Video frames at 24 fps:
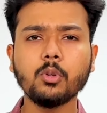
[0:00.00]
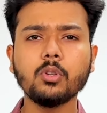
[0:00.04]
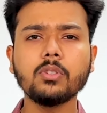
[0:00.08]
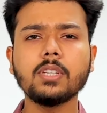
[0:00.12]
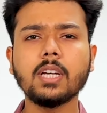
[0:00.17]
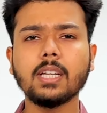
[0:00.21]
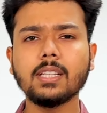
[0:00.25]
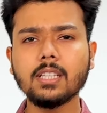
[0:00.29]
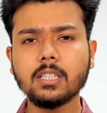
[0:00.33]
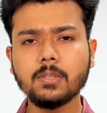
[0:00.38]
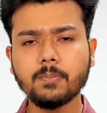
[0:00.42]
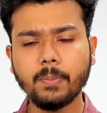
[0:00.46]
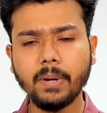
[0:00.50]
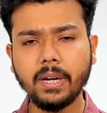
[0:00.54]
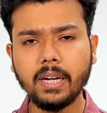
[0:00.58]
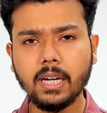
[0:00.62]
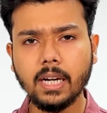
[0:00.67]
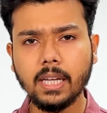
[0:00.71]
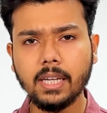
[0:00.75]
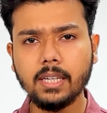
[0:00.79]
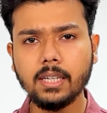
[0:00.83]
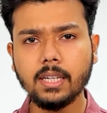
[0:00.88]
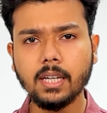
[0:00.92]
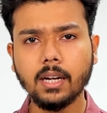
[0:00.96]
ज़्यादा स्पेंड
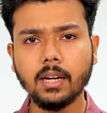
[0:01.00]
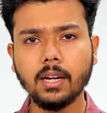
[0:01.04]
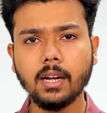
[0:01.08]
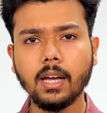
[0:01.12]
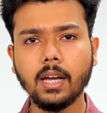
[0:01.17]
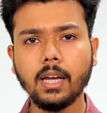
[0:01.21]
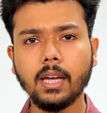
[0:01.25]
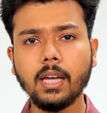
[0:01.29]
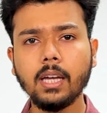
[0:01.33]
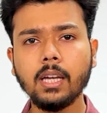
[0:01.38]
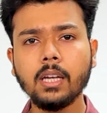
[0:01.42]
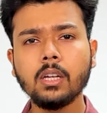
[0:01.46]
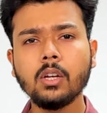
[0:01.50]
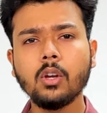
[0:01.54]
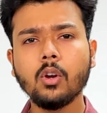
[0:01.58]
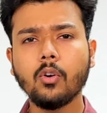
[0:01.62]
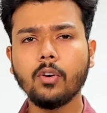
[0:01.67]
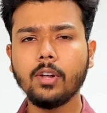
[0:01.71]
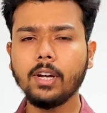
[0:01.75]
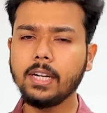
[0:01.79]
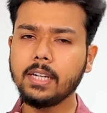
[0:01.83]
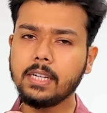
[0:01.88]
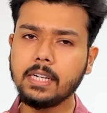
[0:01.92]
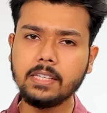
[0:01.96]
नहीं करना है
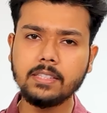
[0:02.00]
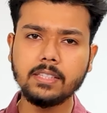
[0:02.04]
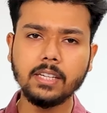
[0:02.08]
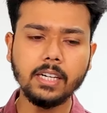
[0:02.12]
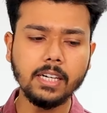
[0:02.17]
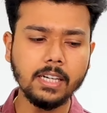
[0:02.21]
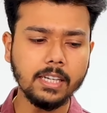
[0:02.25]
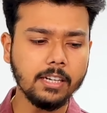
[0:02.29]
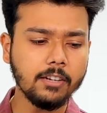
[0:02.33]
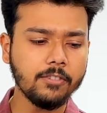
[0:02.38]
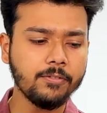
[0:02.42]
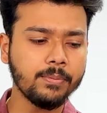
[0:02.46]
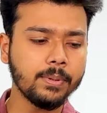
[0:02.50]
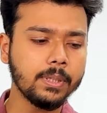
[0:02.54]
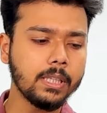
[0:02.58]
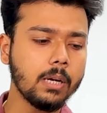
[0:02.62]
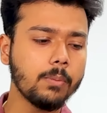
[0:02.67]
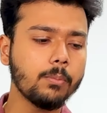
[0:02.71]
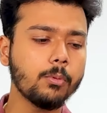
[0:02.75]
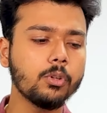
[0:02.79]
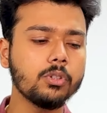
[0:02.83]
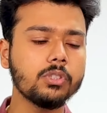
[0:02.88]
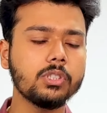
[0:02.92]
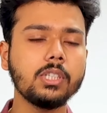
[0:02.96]
और एक डिसेंट इनफ
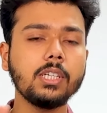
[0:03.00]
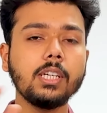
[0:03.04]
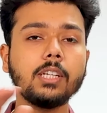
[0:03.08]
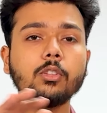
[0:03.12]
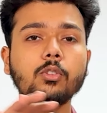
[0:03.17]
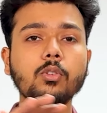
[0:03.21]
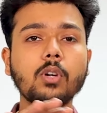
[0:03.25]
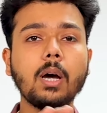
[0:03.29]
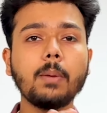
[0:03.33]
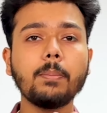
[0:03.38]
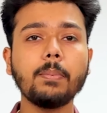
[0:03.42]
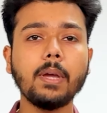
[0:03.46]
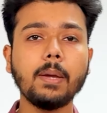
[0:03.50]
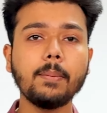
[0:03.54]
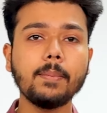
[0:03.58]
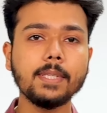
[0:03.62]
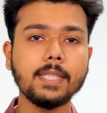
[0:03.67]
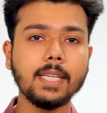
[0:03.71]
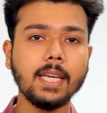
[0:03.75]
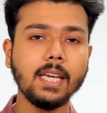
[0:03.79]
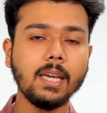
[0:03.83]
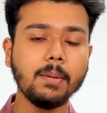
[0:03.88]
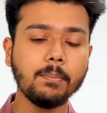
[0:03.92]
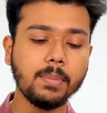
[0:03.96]
मदरबोर्ड चाहिए तो आप एम एस
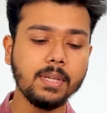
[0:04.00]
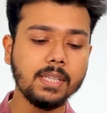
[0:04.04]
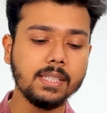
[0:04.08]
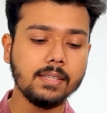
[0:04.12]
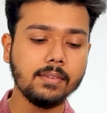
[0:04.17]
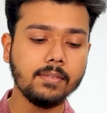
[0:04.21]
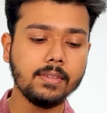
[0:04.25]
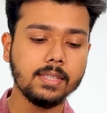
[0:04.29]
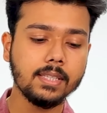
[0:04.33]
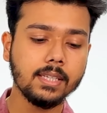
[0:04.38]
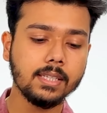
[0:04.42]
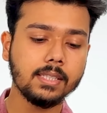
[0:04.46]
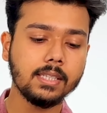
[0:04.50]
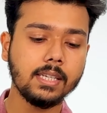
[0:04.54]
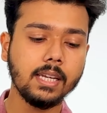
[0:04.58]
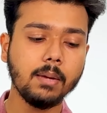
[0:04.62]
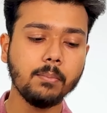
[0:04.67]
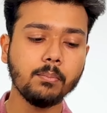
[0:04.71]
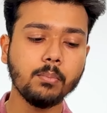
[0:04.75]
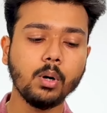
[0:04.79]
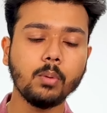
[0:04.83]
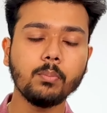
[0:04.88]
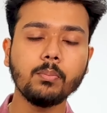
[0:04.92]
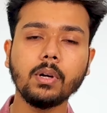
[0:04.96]
आई के बी सेवन सिक्सटी एम
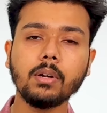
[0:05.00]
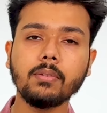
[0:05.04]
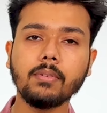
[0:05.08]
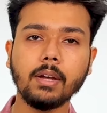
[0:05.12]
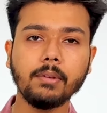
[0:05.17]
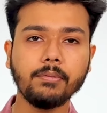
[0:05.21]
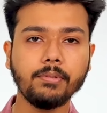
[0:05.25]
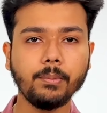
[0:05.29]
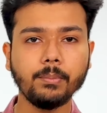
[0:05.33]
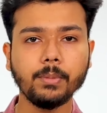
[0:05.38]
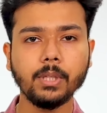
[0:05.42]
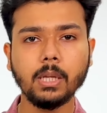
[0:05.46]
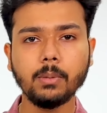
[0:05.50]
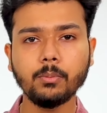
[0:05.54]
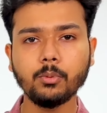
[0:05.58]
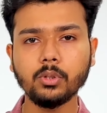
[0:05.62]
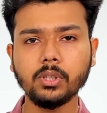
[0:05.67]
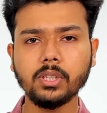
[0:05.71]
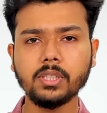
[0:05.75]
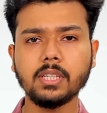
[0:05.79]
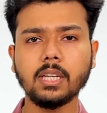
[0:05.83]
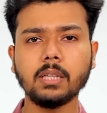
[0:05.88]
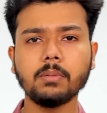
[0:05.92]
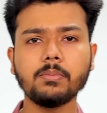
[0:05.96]
बॉम्बर वाईफाई मदरबोर्ड
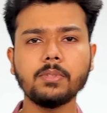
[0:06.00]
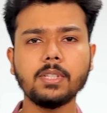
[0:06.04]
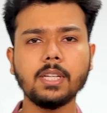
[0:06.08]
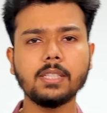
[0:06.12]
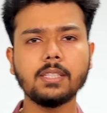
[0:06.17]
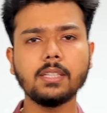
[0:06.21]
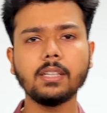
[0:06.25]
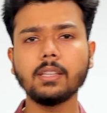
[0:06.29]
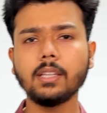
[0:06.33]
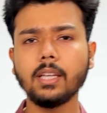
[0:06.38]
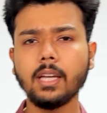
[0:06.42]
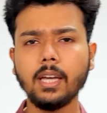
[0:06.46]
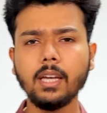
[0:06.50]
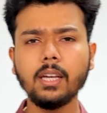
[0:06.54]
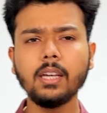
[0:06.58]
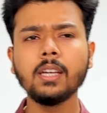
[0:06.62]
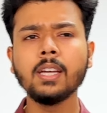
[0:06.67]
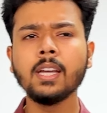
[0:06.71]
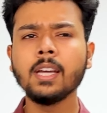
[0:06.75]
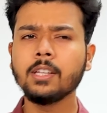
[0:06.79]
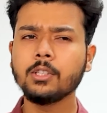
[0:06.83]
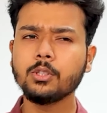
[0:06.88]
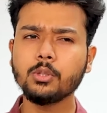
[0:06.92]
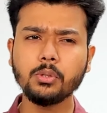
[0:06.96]
के साथ में जा सकते हैं
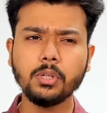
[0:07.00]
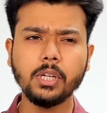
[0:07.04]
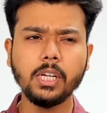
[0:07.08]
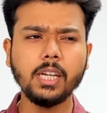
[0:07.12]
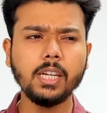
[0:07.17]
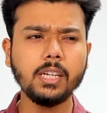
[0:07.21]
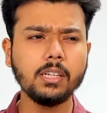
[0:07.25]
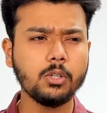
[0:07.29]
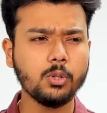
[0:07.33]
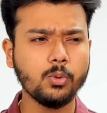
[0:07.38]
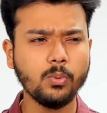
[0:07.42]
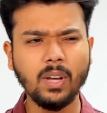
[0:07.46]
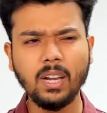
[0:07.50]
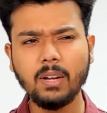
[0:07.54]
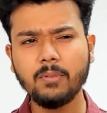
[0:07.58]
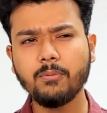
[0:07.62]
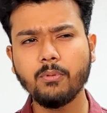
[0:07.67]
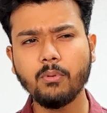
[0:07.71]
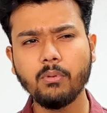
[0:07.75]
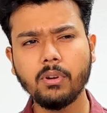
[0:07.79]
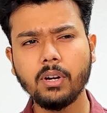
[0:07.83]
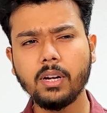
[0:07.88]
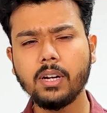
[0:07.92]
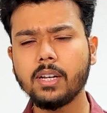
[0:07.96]
जो कि ट्वेल्व
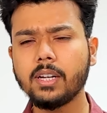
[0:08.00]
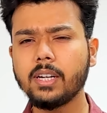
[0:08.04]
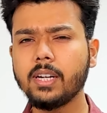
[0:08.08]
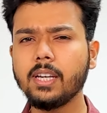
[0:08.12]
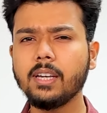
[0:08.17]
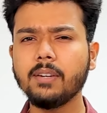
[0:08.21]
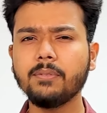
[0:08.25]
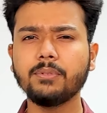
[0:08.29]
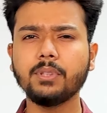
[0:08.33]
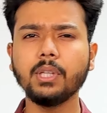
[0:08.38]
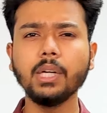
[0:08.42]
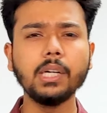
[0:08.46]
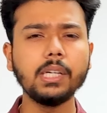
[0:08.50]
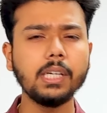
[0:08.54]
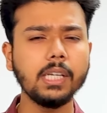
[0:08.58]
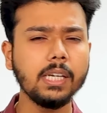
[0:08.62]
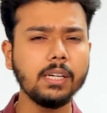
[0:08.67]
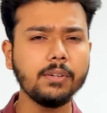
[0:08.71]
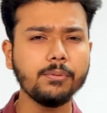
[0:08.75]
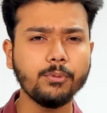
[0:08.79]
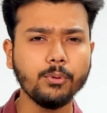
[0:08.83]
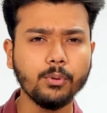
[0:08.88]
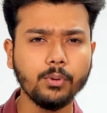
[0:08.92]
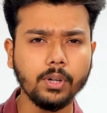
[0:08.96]
फोर हंड्रेड एफ थर्टीन
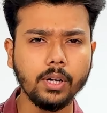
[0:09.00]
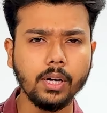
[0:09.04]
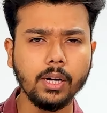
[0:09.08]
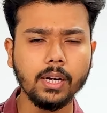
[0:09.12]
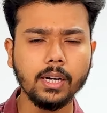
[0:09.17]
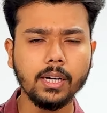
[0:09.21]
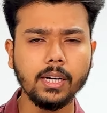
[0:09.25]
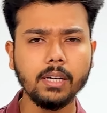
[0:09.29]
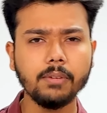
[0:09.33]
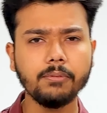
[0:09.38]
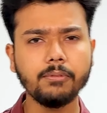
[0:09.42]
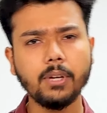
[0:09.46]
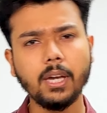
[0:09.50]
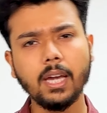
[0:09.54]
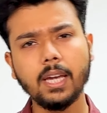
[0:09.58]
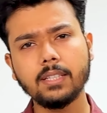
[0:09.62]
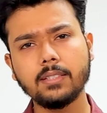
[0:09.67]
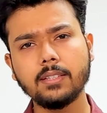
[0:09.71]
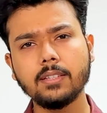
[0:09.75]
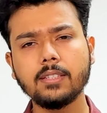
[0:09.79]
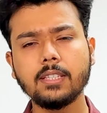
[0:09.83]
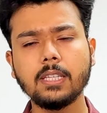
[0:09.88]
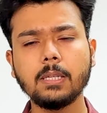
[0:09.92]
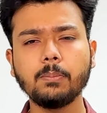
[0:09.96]
फोर हंड्रेड एफ
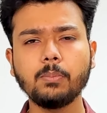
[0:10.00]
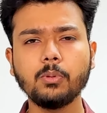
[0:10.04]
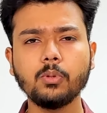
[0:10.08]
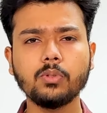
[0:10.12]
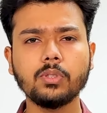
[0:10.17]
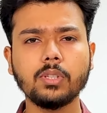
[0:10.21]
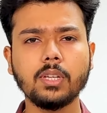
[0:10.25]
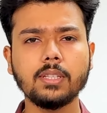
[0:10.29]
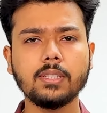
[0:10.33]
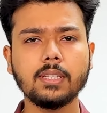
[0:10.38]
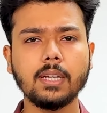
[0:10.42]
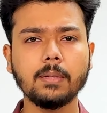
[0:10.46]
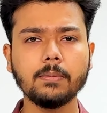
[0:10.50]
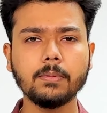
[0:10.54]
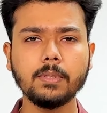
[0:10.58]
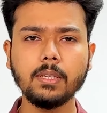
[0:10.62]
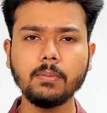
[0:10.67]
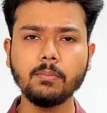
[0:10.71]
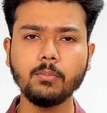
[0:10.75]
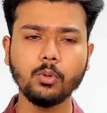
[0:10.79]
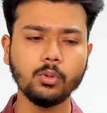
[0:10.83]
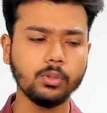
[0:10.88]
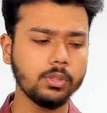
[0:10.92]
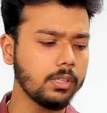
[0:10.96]
ऐसे सीपीयूज के हिसाब से
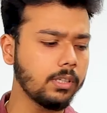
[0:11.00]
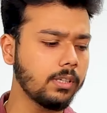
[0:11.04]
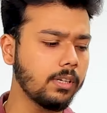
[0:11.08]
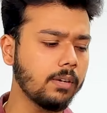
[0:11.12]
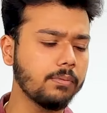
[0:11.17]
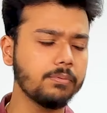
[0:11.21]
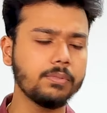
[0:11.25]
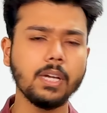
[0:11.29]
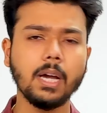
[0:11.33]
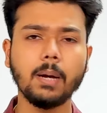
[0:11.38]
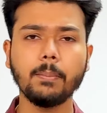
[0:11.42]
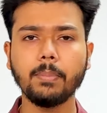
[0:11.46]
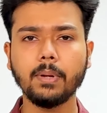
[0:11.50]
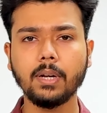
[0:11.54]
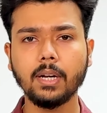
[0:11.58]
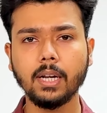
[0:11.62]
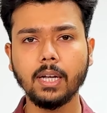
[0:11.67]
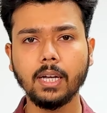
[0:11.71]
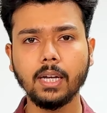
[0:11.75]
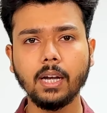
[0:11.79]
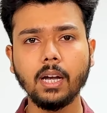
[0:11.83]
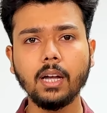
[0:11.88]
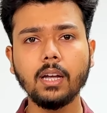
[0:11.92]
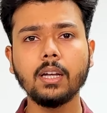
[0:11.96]
मोर देन इनफ यहाँ पर
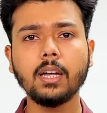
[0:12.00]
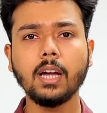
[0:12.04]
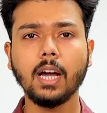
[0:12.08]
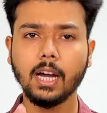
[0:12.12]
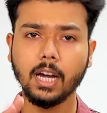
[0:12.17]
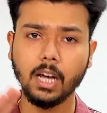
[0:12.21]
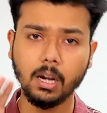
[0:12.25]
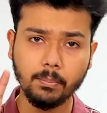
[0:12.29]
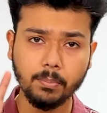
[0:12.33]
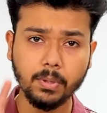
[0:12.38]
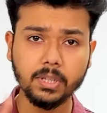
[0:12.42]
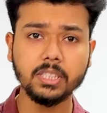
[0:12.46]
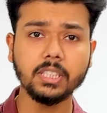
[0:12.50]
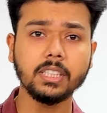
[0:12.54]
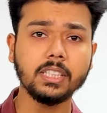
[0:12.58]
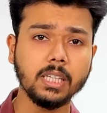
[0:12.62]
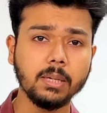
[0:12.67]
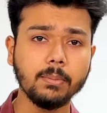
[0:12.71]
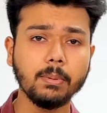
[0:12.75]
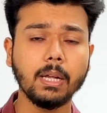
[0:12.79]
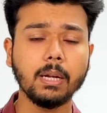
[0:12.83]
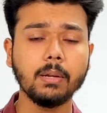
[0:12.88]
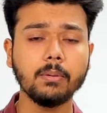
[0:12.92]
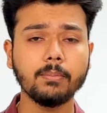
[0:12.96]
रहेगा अगर बजट के
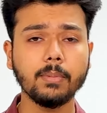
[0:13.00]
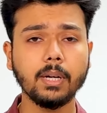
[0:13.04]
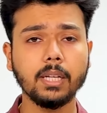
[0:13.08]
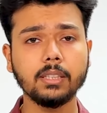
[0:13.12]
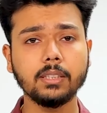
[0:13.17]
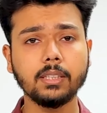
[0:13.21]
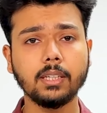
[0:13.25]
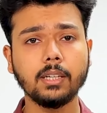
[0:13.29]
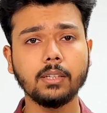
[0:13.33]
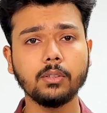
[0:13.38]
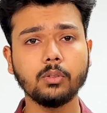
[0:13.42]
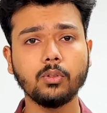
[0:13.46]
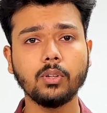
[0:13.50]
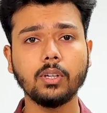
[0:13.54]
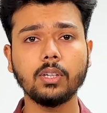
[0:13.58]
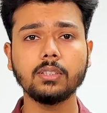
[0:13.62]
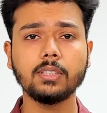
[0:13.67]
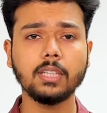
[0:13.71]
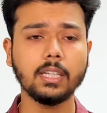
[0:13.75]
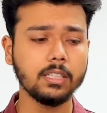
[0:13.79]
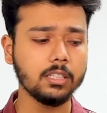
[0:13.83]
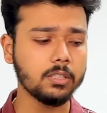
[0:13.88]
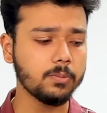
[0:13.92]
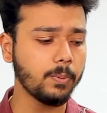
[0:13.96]
बारे में बात करें तो अगर
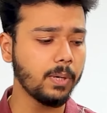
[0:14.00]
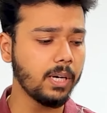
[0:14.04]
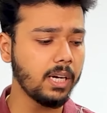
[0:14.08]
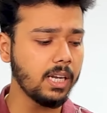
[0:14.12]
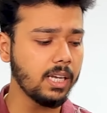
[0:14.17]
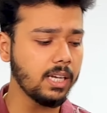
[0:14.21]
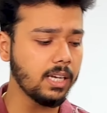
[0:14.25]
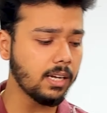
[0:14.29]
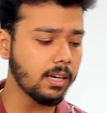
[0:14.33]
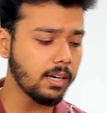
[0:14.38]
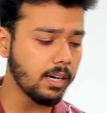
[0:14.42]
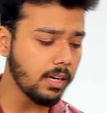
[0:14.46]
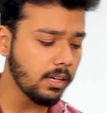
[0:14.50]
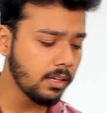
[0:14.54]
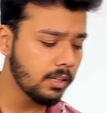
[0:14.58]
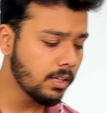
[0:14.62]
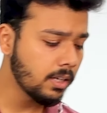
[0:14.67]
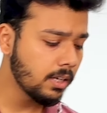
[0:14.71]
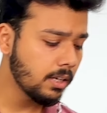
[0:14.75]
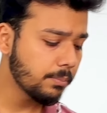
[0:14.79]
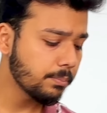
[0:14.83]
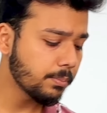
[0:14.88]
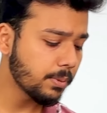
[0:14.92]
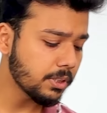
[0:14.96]
ज़्यादा स्पेंड नहीं करना
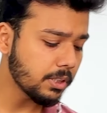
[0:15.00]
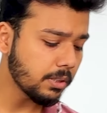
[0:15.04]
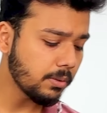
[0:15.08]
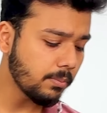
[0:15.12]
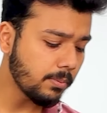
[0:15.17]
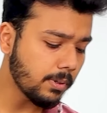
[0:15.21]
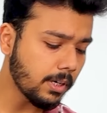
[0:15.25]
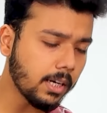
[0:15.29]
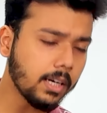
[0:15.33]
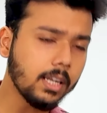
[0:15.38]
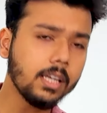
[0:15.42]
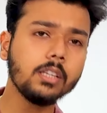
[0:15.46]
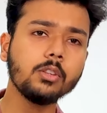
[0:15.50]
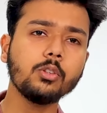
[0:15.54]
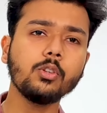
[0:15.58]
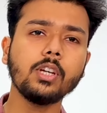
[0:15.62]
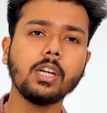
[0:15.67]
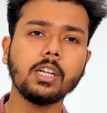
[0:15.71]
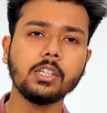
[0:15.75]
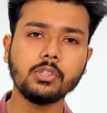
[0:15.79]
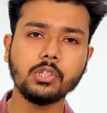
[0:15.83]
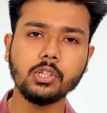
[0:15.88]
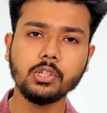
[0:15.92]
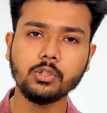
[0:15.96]
है बजट में बनाना है तो एक
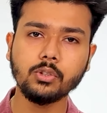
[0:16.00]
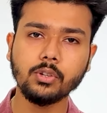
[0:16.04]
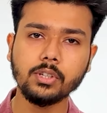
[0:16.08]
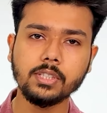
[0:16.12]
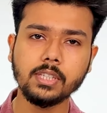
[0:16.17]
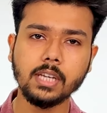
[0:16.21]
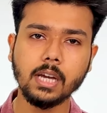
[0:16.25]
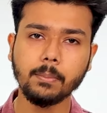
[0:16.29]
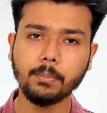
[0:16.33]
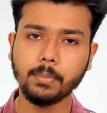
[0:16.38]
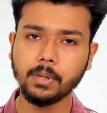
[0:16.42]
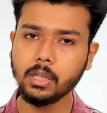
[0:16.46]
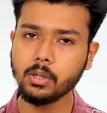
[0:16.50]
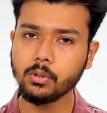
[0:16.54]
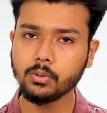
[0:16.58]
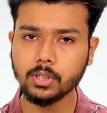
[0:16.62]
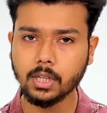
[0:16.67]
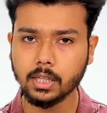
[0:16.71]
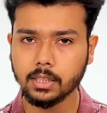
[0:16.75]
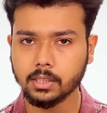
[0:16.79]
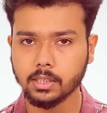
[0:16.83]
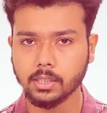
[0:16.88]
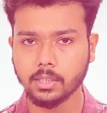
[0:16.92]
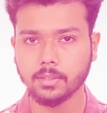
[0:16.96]
अच्छी चॉइस यहाँ पर ही हो
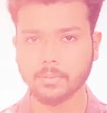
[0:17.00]
जाती है